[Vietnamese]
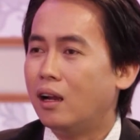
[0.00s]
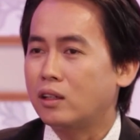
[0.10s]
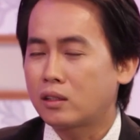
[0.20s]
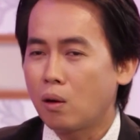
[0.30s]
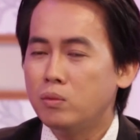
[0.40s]
uh,
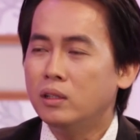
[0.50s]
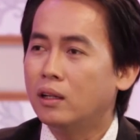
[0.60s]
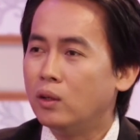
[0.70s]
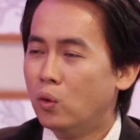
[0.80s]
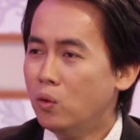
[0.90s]
trong những
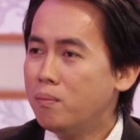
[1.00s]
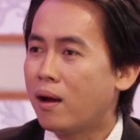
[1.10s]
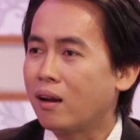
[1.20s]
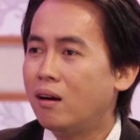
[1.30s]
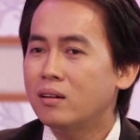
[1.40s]
tình huống
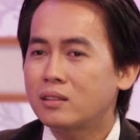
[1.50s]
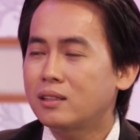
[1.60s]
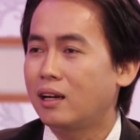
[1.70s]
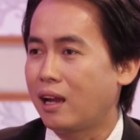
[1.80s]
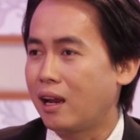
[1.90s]
mà nó
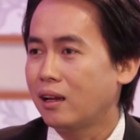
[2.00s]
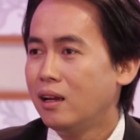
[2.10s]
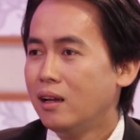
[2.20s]
rất là kẹt